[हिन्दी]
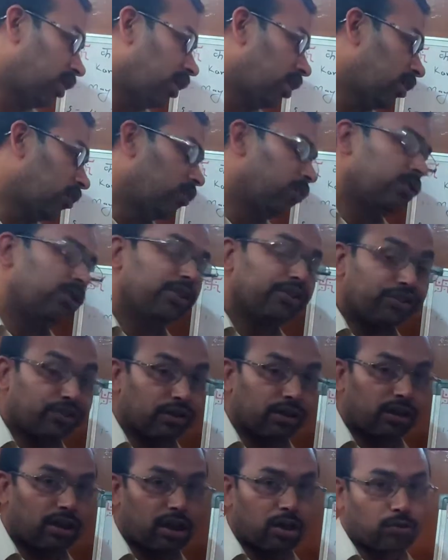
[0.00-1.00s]
का होने
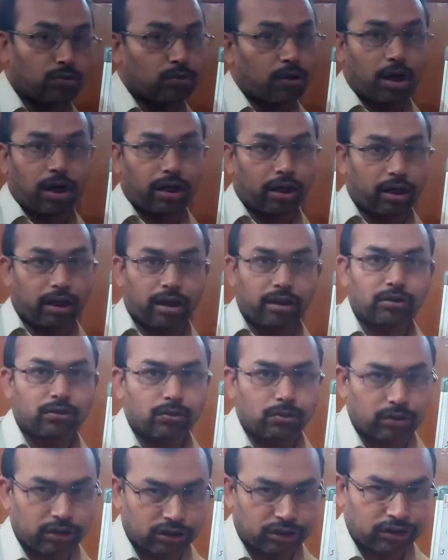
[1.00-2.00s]
से क्या हुआ है
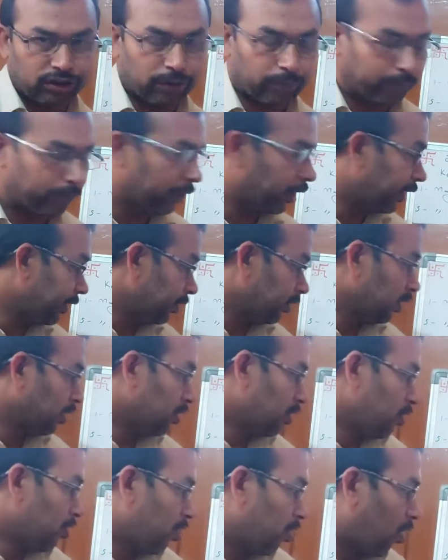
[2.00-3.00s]
तो अष्टम में
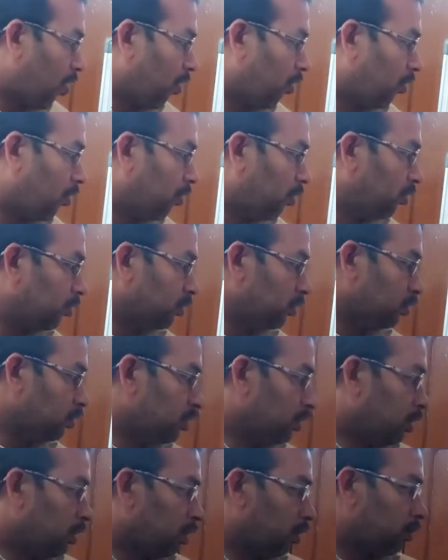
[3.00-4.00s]
और
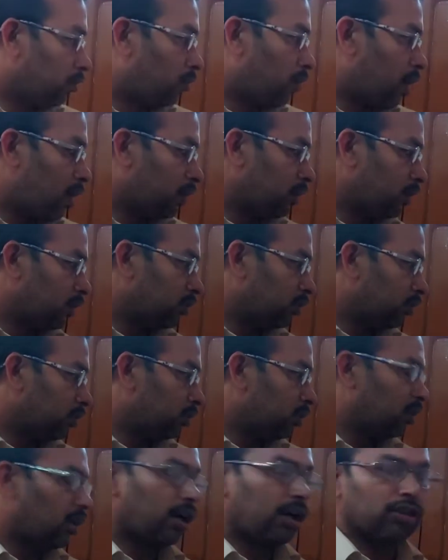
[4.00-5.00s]
द्वादश
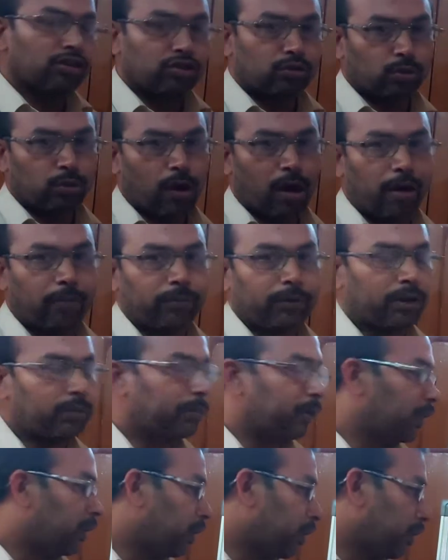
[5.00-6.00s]
का स्वामी
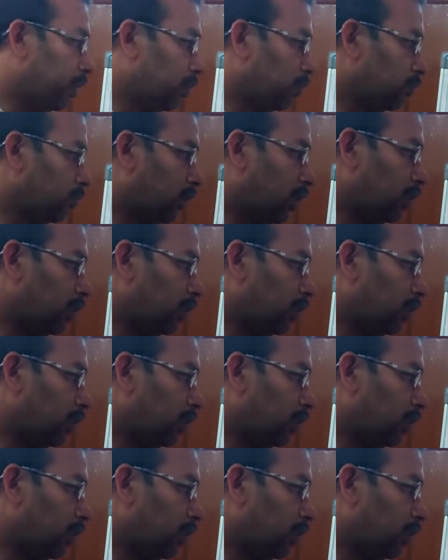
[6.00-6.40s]
भी है तो